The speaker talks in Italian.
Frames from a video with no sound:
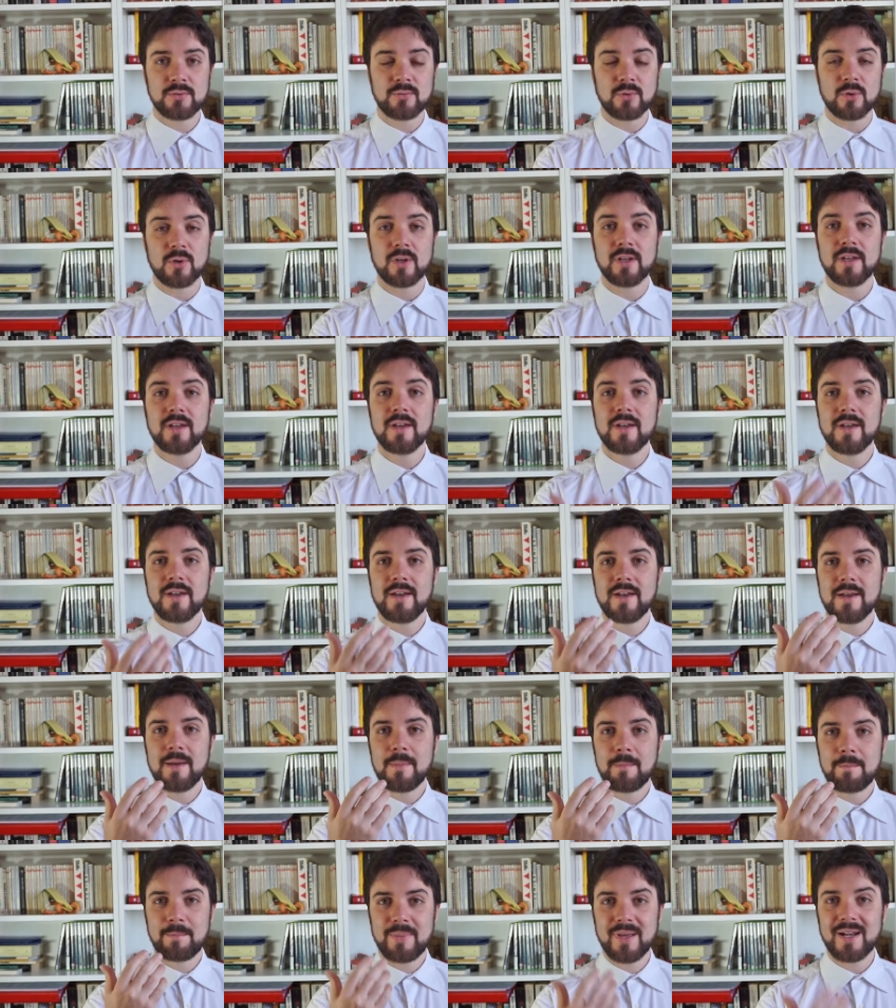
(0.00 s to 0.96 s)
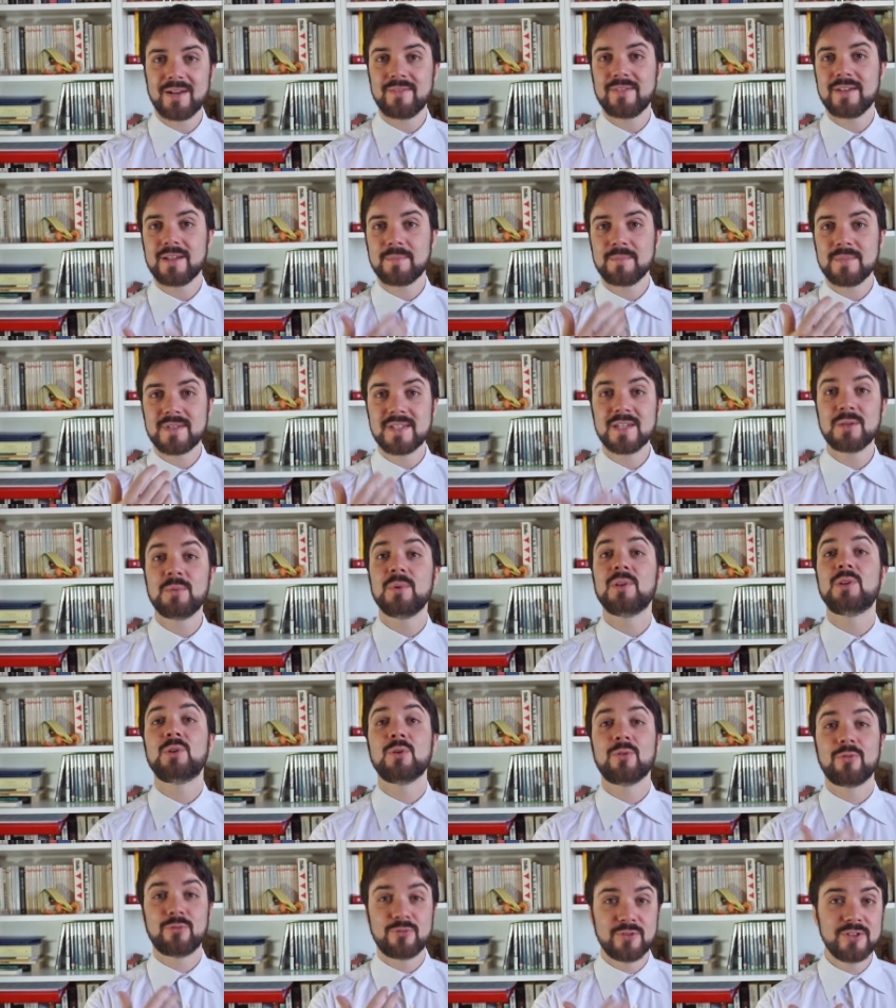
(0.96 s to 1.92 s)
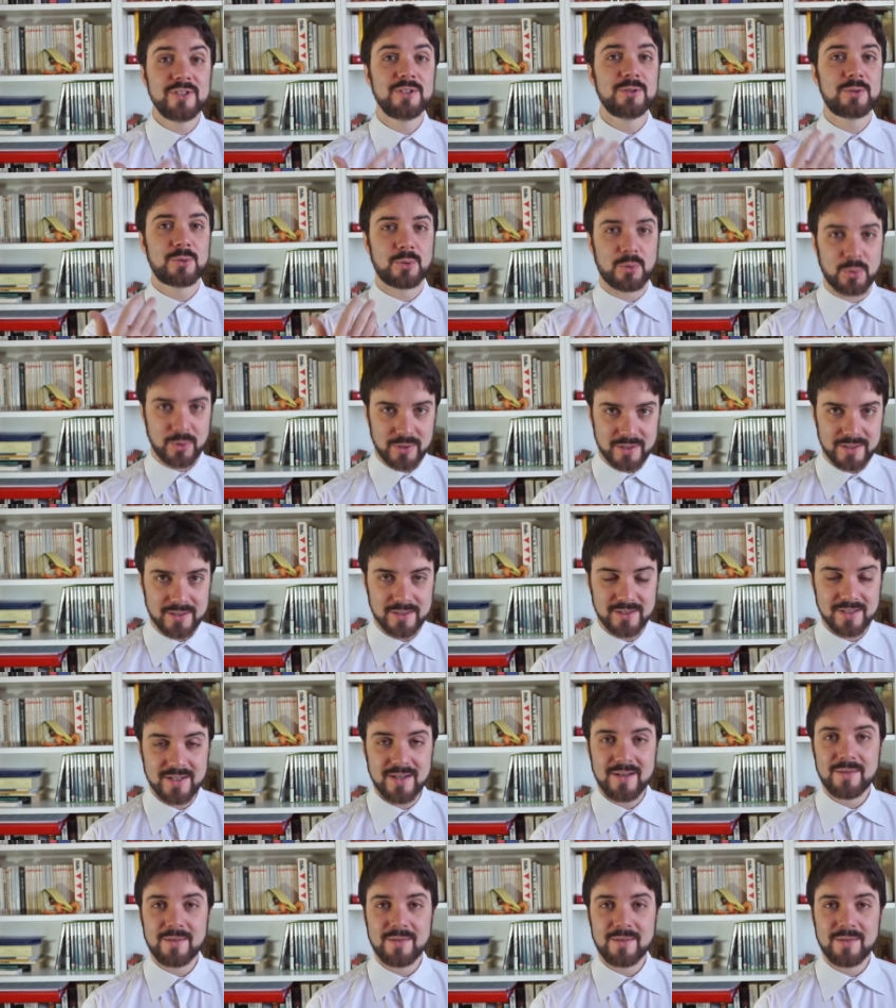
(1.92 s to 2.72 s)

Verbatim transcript: voi per avermi seguito fin qui,